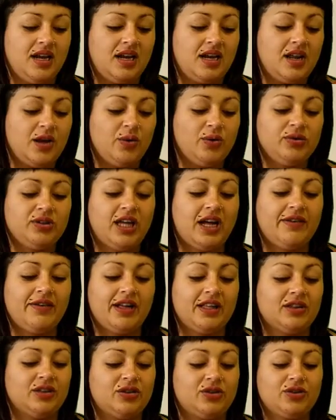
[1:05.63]
Les
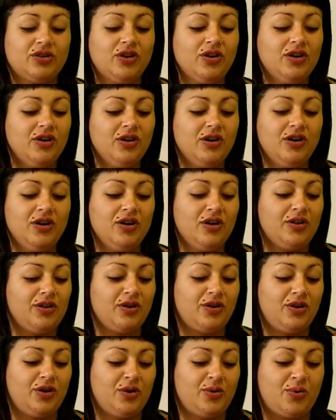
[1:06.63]
gustaban
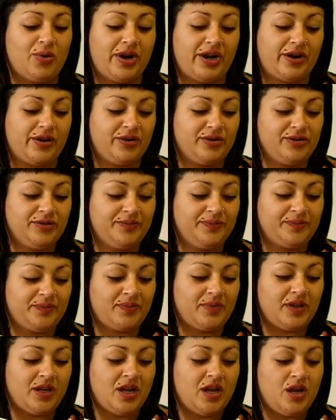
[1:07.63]
todos los juegos.
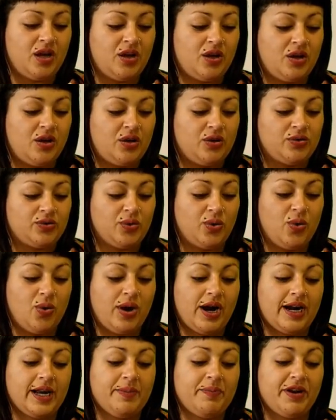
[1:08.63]
Sus
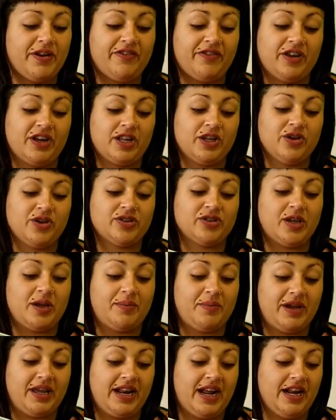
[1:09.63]
lugares preferidos
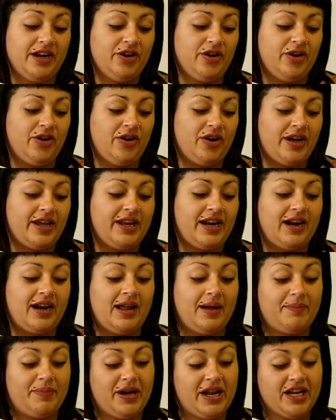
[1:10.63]
en verano eran
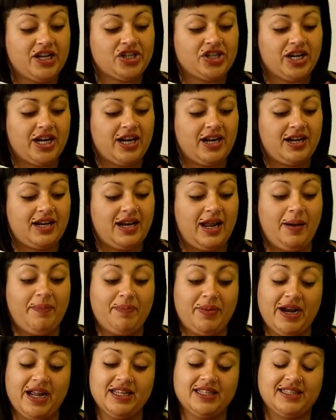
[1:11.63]
la playa, las
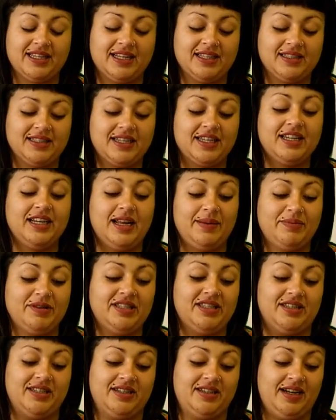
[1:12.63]
plazas y la
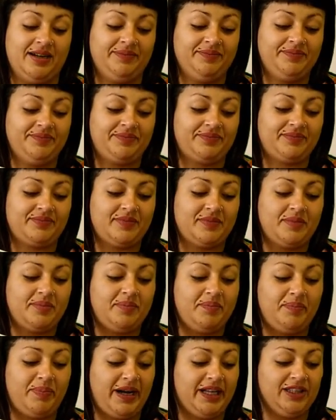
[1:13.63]
piscina.
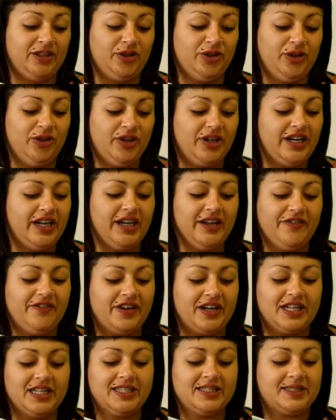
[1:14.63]
Pato era
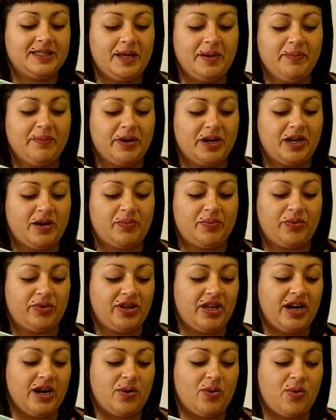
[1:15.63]
feliz siempre que
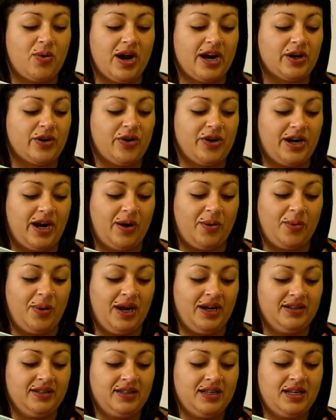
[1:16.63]
pudiera jugar con agua.
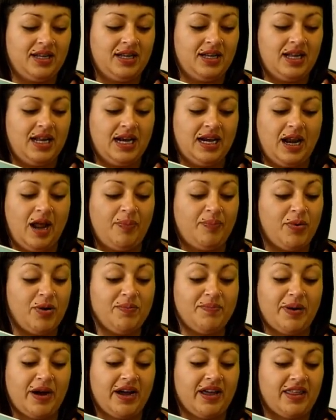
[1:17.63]
Las
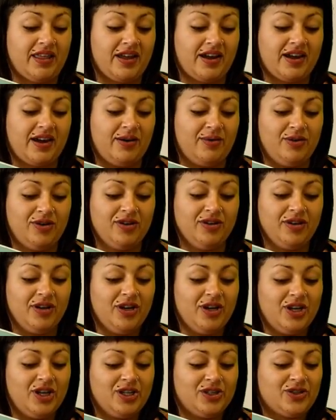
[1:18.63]
pompas de jabón
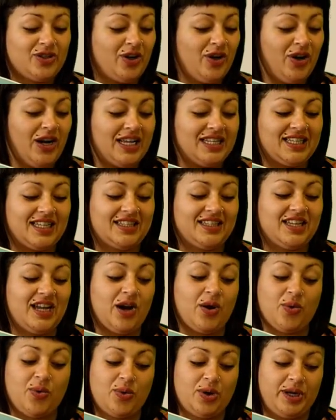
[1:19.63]
solo las
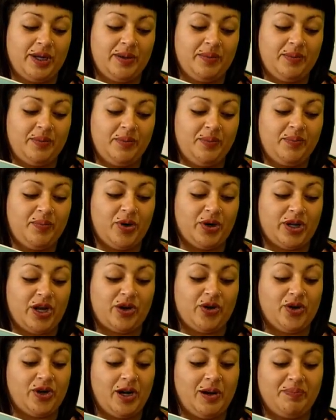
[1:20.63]
hacía Juli,
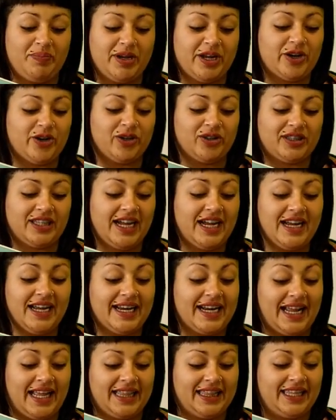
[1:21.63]
porque con el pico tan
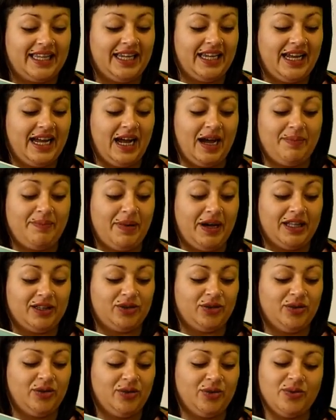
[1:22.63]
grande a
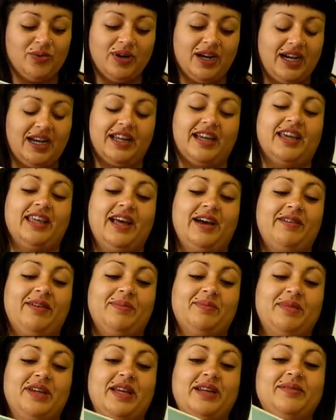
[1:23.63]
Pato nunca le
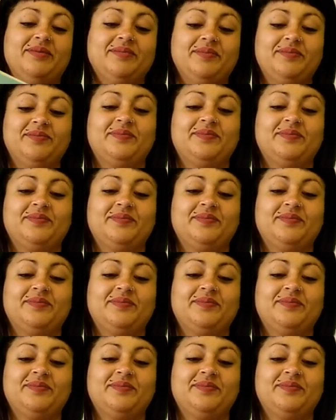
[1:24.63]
quedaban bien.